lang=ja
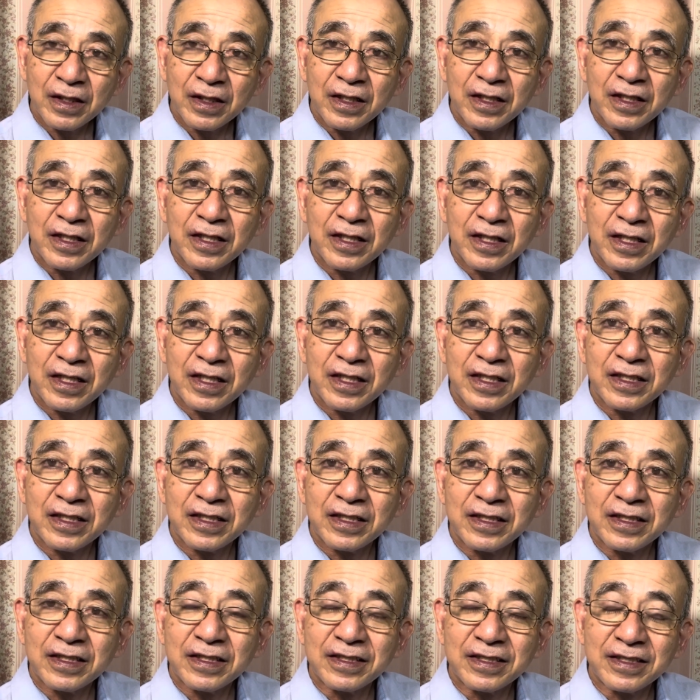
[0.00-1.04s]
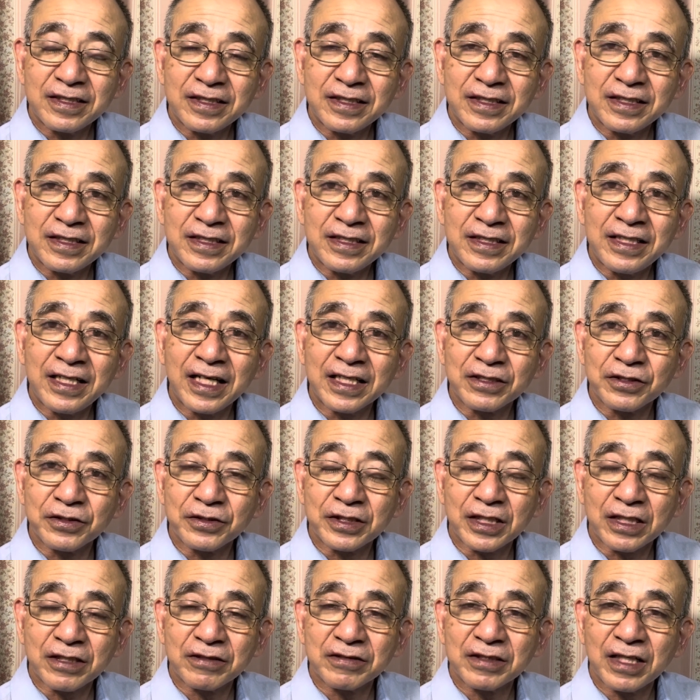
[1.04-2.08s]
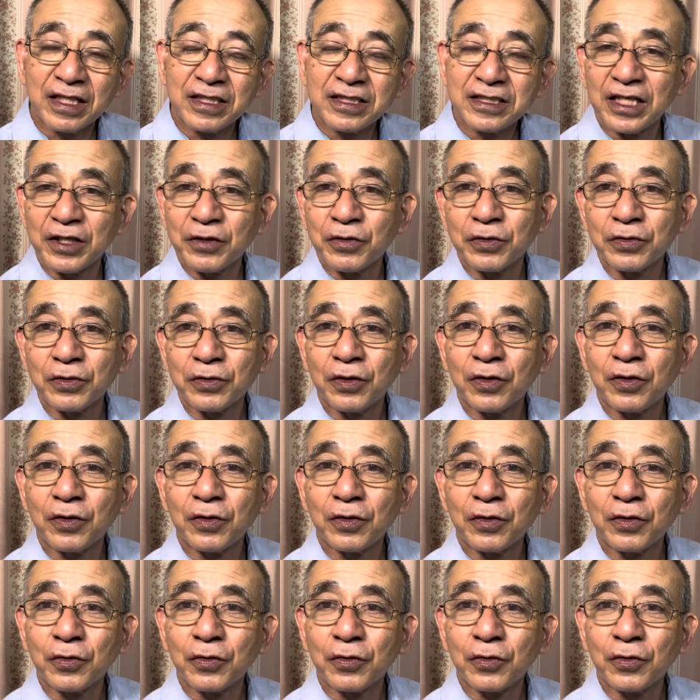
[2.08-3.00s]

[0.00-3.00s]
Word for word: えー、2発着弾して、この